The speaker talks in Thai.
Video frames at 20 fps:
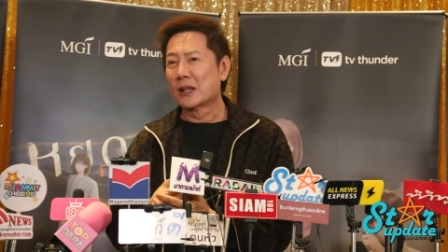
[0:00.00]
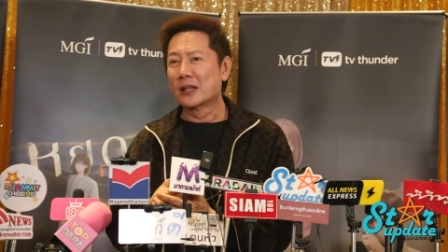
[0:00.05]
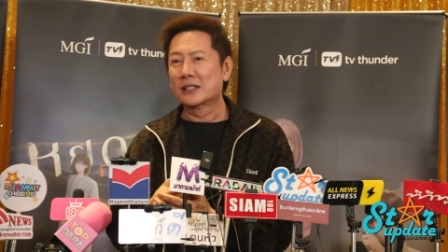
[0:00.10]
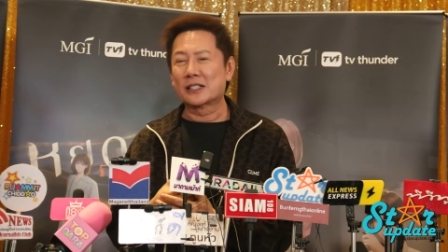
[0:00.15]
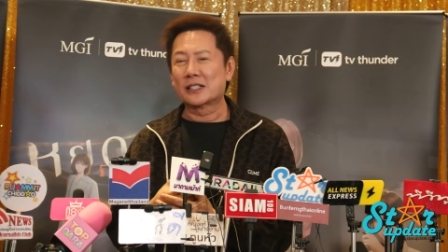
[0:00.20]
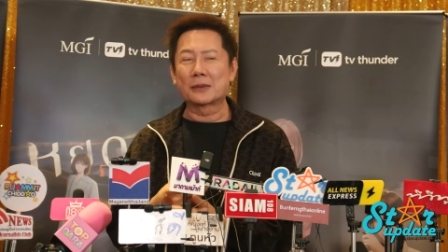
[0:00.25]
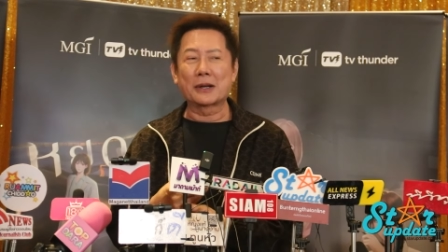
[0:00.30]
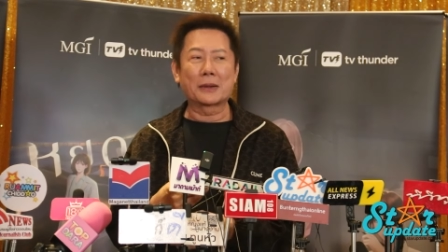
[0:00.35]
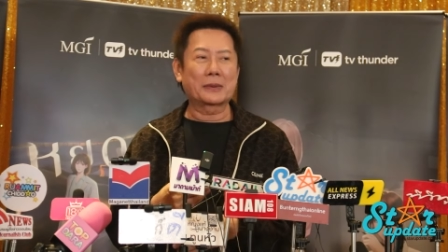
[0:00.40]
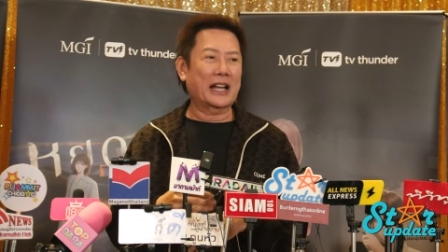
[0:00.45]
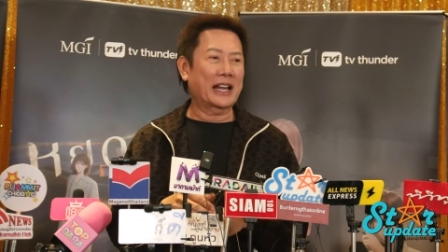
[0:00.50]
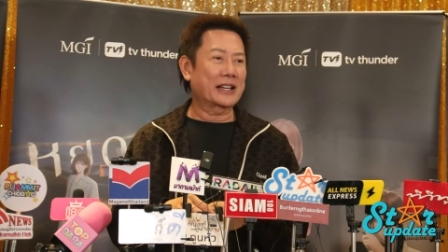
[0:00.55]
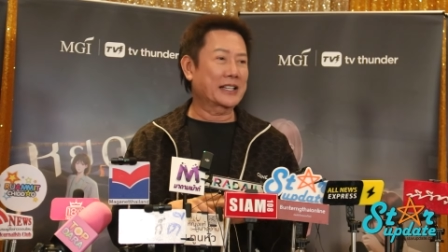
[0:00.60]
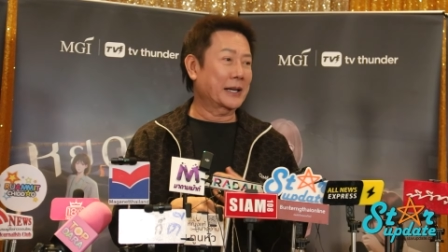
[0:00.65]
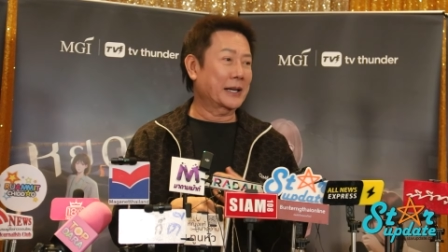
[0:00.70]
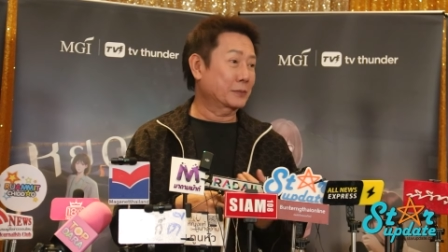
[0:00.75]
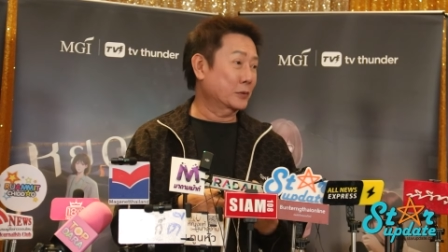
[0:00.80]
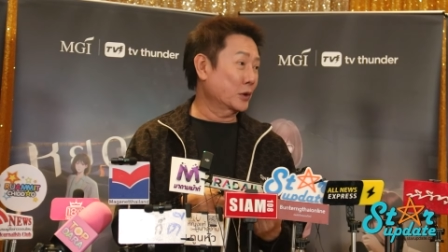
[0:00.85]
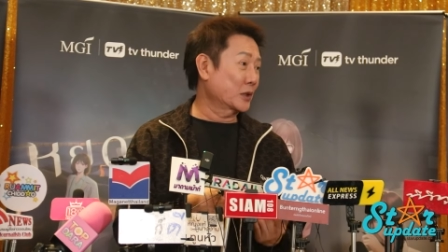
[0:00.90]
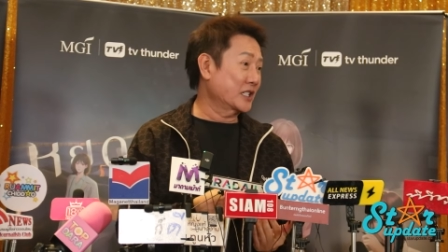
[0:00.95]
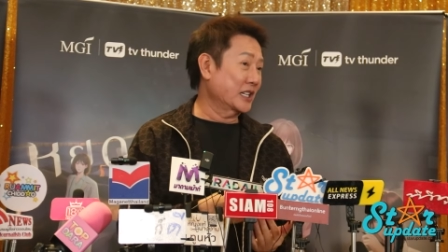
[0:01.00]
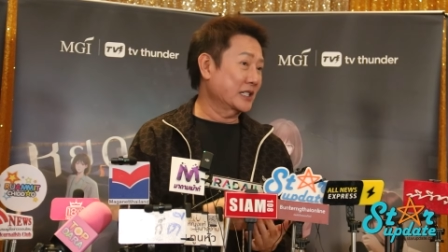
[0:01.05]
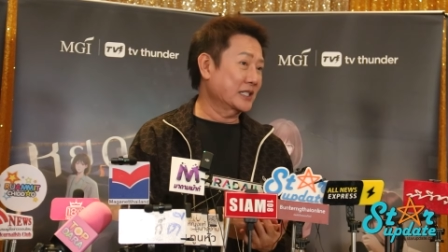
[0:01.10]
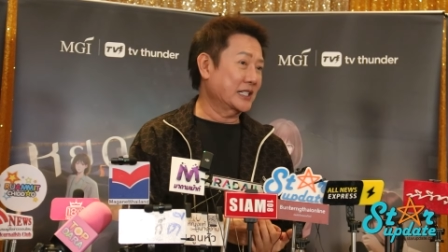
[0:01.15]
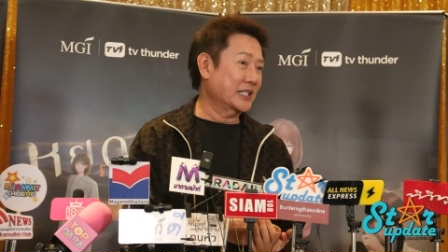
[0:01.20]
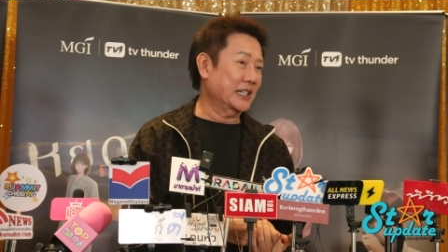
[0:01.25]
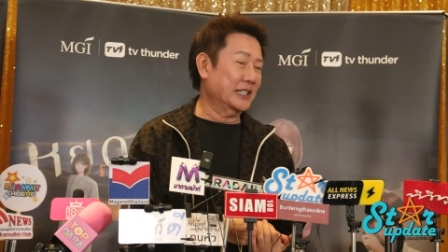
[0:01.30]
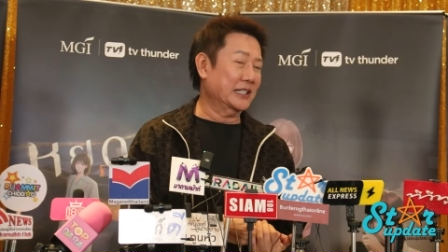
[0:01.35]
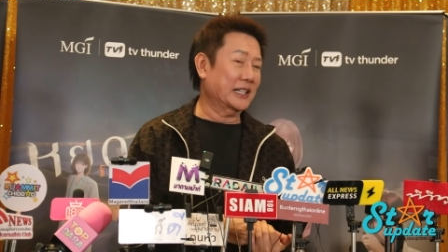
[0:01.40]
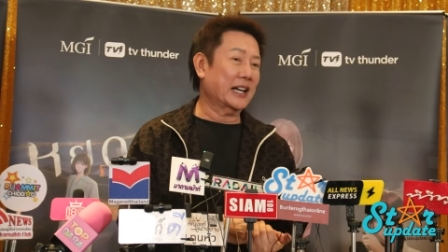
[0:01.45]
สำหรับการเก็บตัวจ
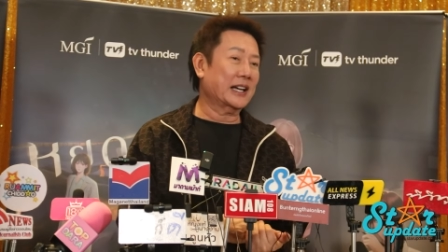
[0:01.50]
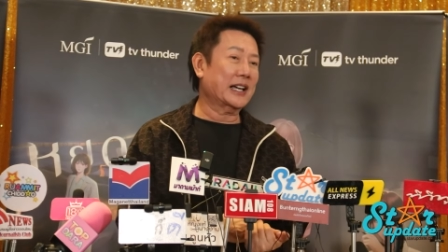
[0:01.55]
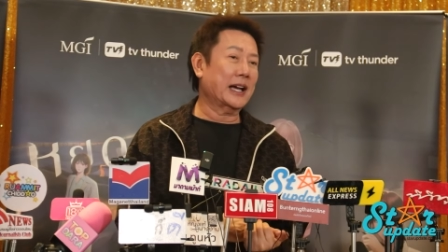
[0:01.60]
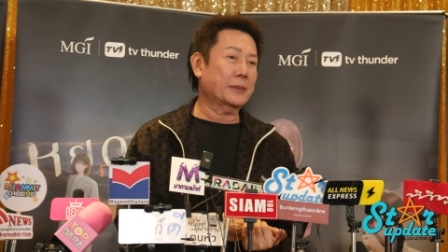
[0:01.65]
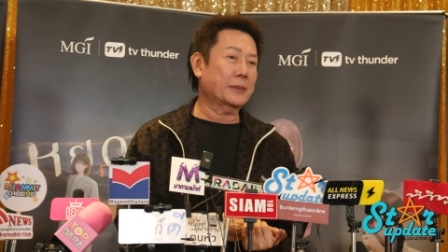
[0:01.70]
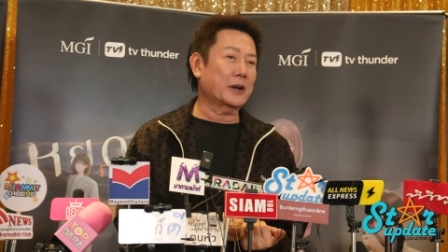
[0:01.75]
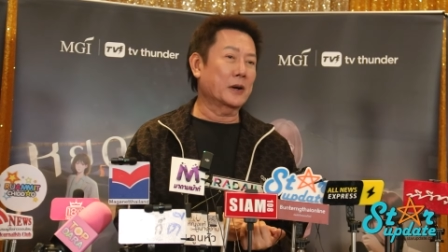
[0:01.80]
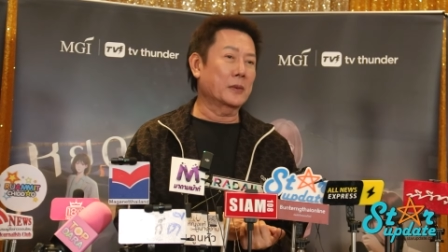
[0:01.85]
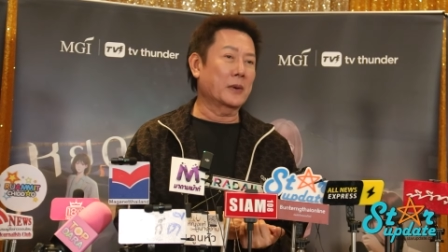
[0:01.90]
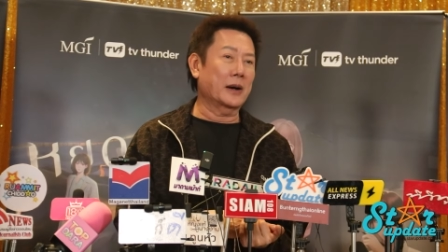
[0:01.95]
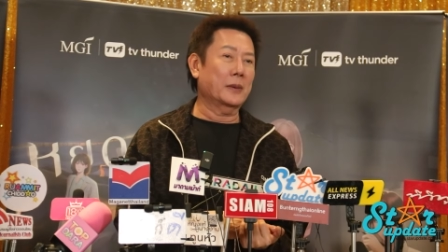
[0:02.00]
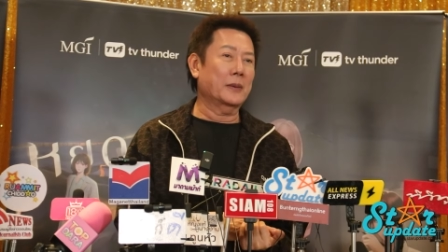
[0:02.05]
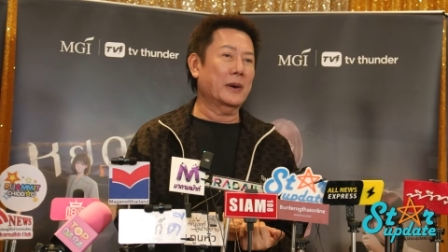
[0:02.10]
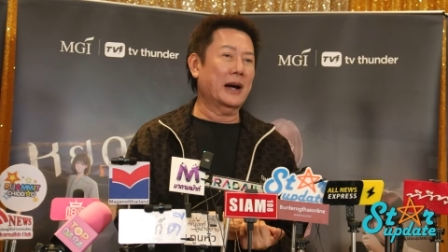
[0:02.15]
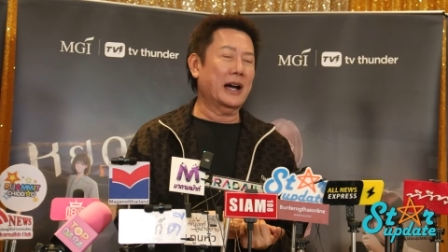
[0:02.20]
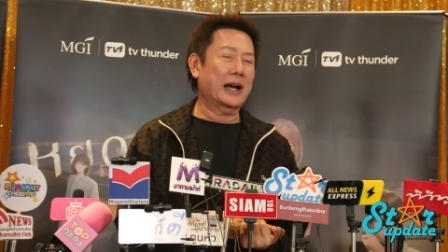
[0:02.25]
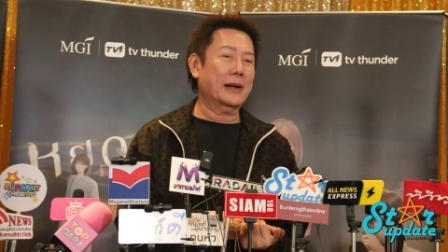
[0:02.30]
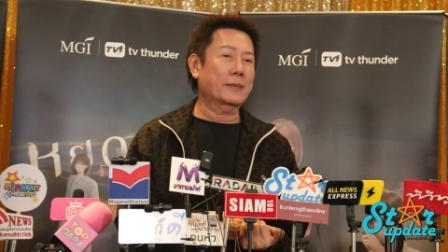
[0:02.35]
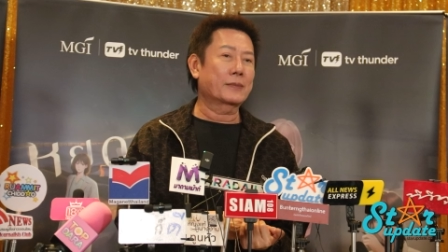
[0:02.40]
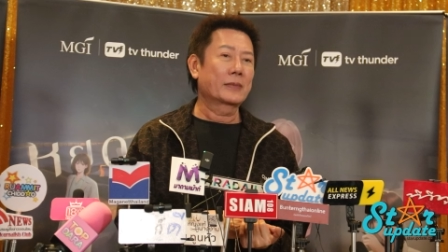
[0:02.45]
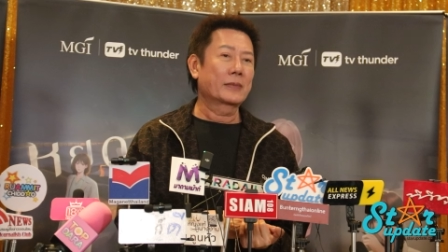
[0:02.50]
ริงๆนะครับ ก็หวังว่า